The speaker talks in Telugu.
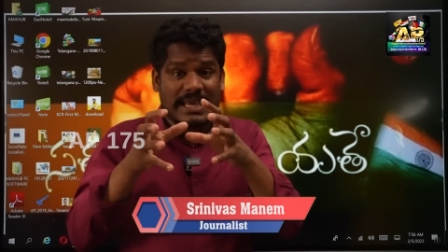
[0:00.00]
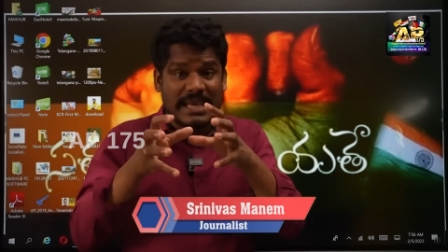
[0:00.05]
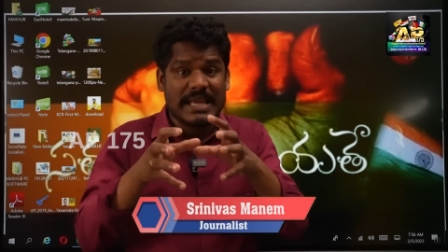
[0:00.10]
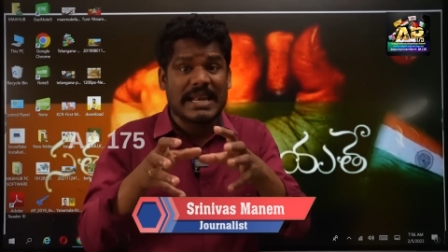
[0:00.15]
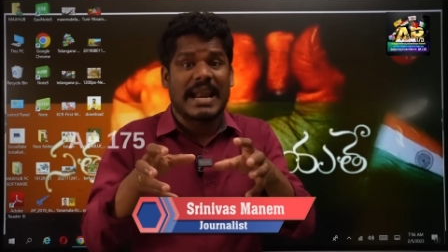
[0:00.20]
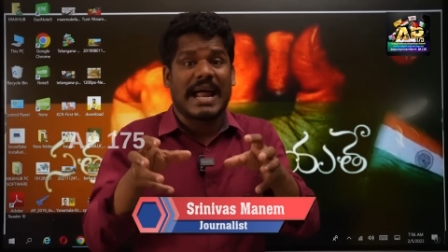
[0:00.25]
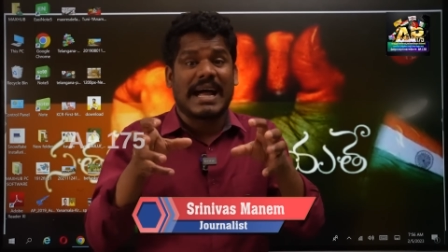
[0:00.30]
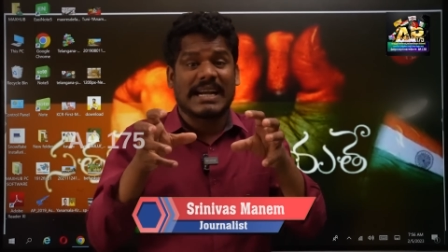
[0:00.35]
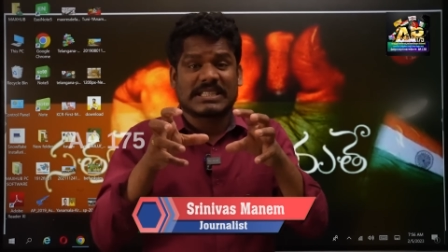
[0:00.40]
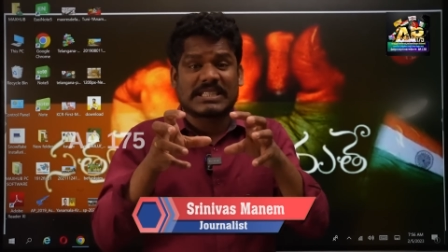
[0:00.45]
ఈ
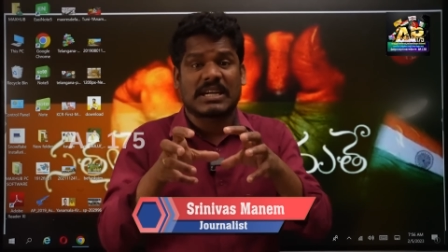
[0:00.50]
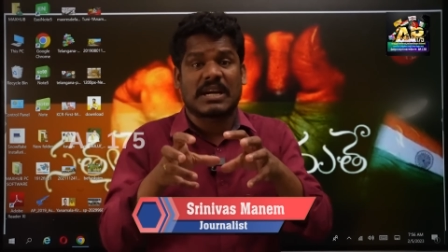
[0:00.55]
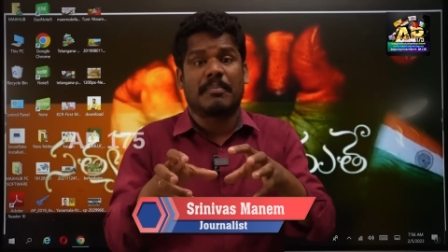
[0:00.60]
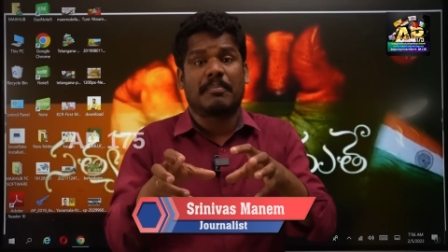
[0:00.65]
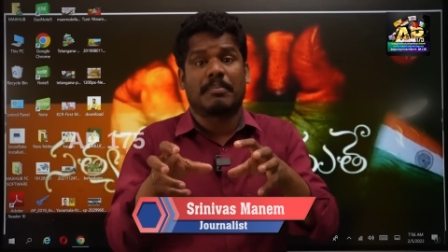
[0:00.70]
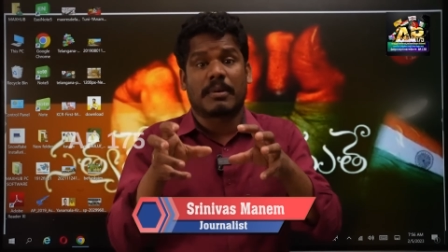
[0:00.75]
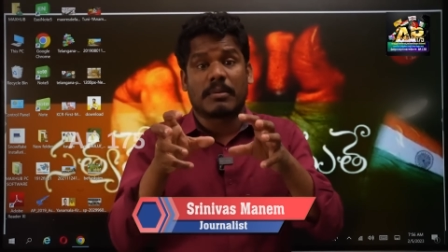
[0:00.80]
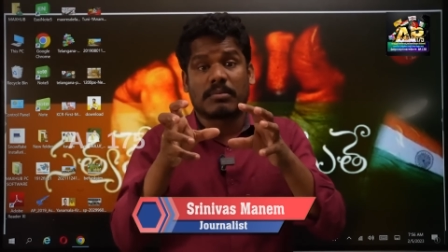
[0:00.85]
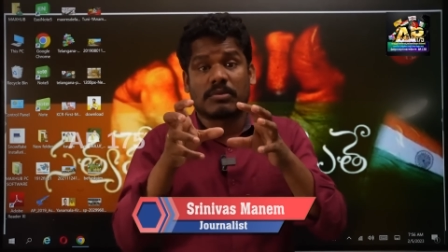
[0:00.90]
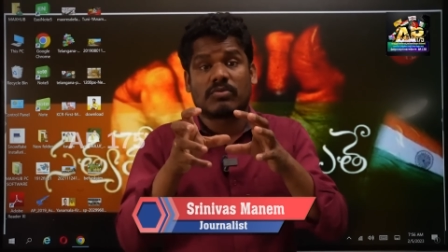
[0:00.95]
రాష్ట్ర
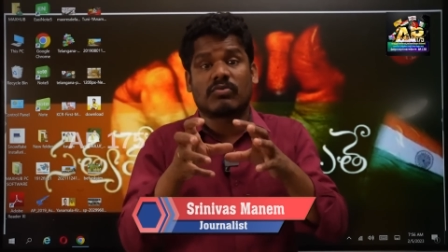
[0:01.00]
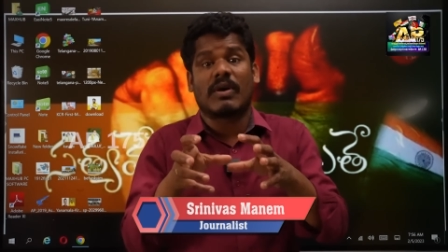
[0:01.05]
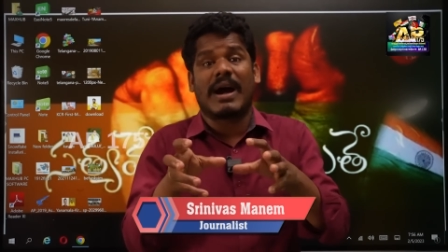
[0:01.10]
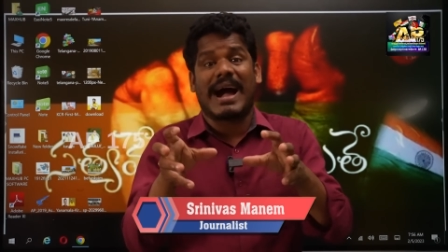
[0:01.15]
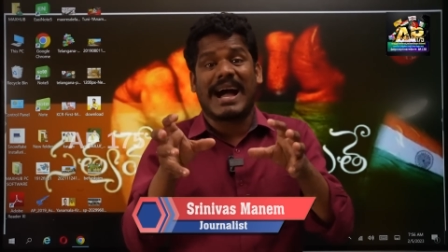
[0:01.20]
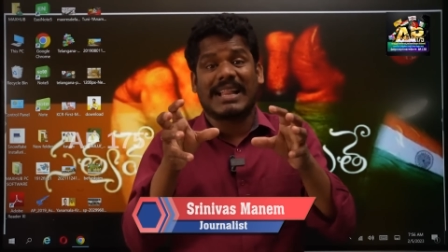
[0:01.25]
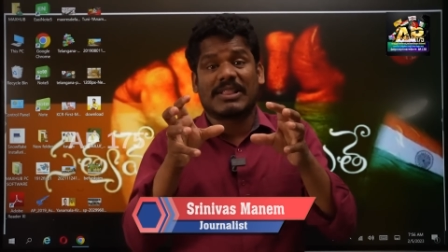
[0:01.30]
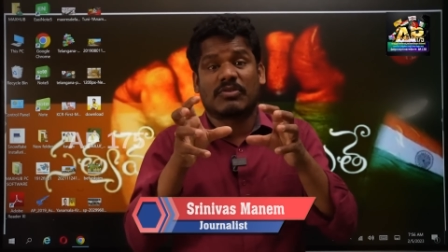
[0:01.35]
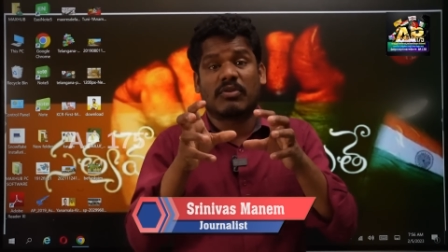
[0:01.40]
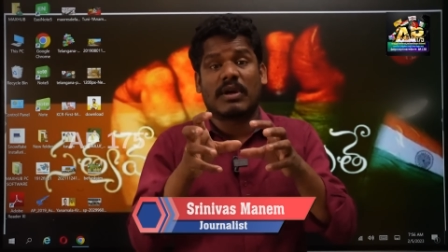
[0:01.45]
ప్రభుత్వ
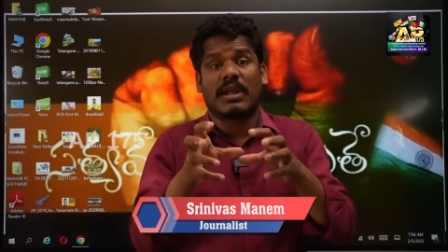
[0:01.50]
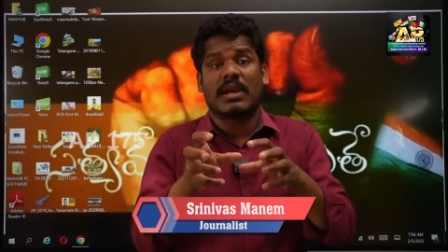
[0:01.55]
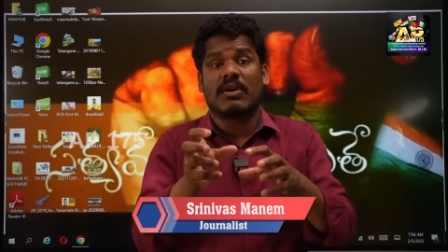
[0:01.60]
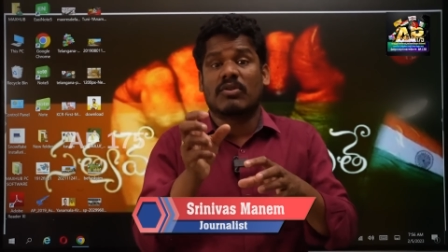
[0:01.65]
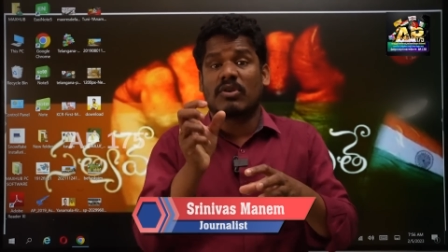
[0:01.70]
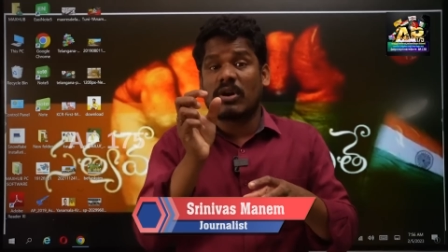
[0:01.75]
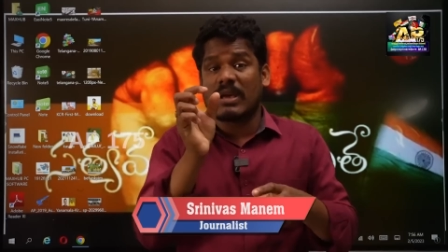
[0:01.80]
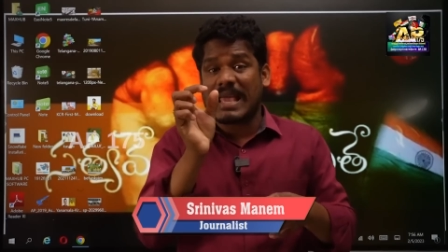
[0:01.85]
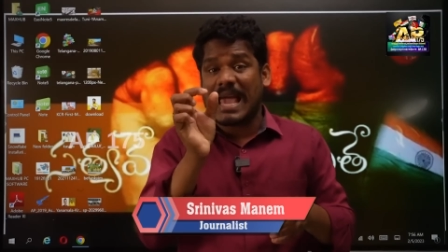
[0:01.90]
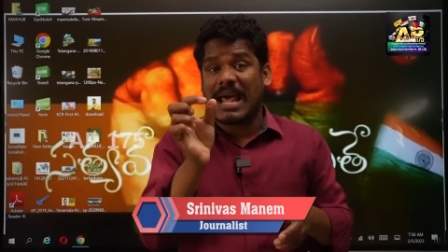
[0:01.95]

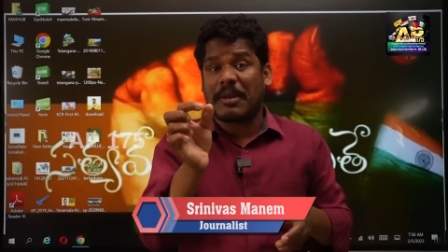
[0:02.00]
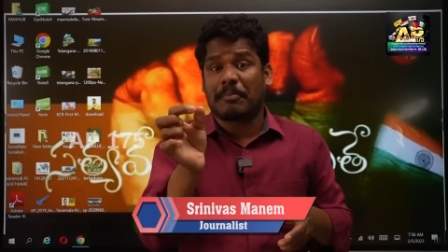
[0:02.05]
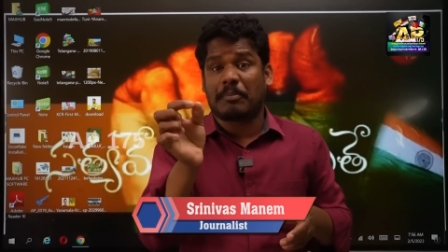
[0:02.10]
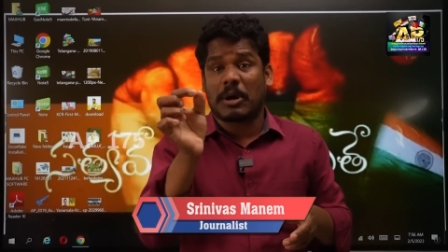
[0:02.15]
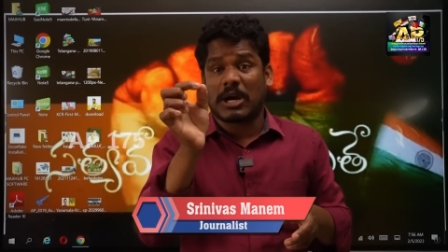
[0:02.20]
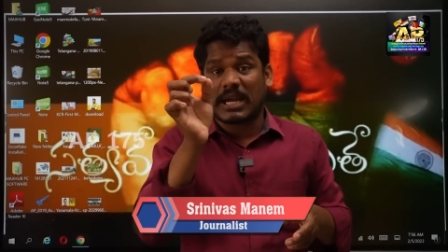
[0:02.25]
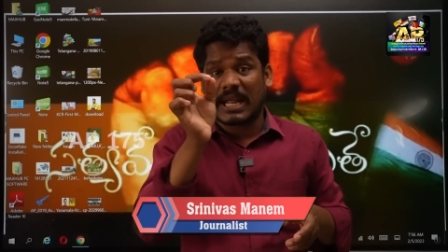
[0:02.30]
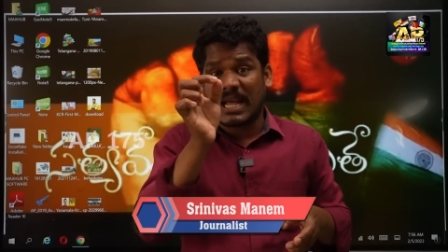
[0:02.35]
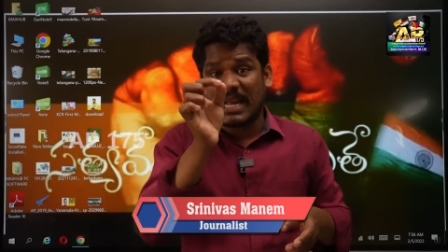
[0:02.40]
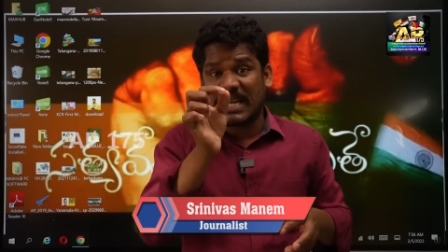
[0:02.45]
ఆధ్వర్యంలో
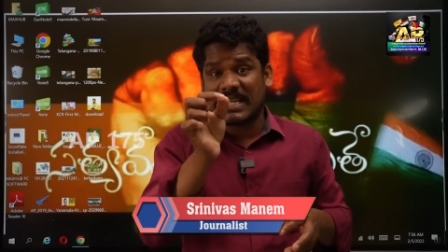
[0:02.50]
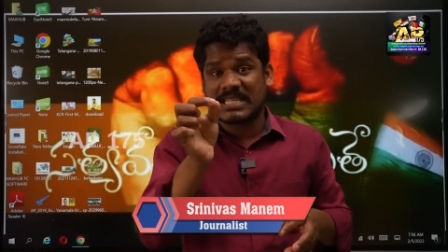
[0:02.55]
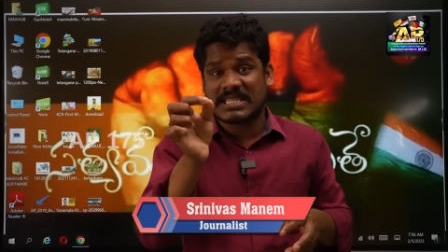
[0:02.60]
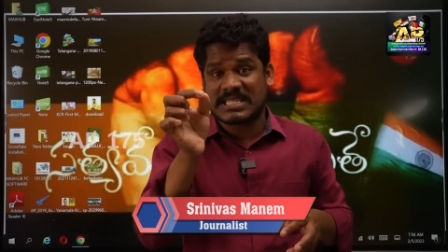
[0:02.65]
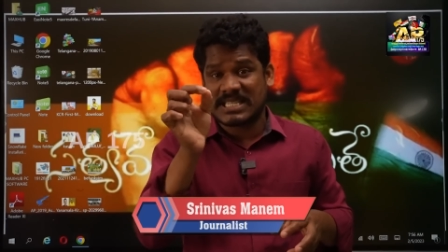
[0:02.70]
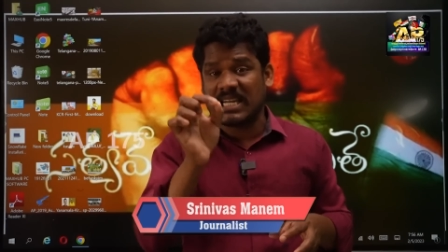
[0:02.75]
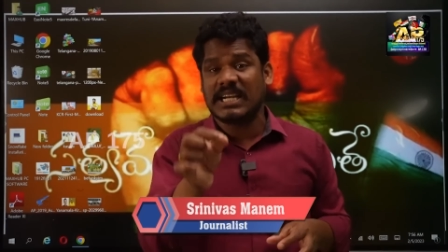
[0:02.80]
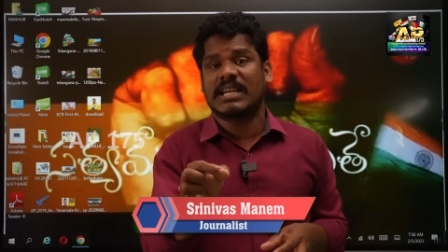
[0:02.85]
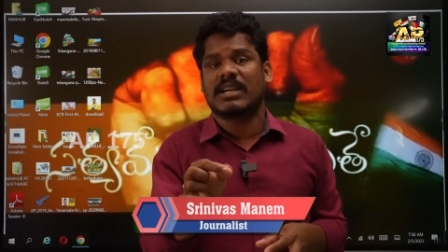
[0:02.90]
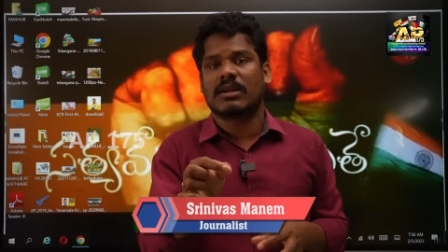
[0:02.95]
ఏర్పాటైన
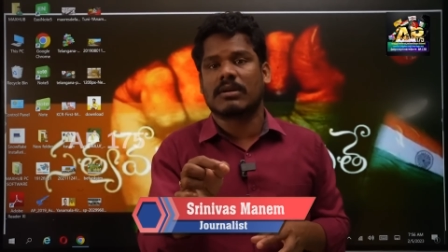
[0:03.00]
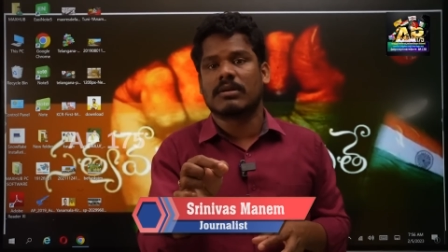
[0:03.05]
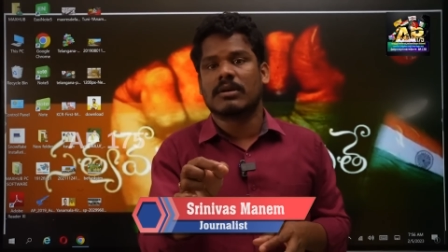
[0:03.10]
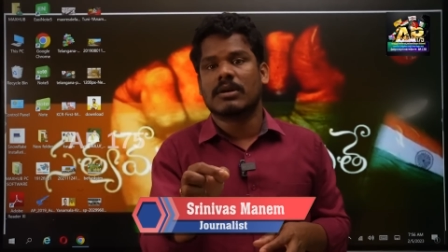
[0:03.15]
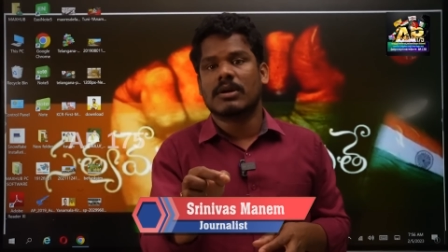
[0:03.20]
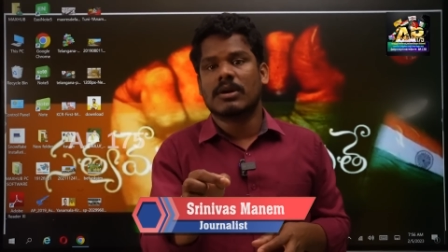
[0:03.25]
సిట్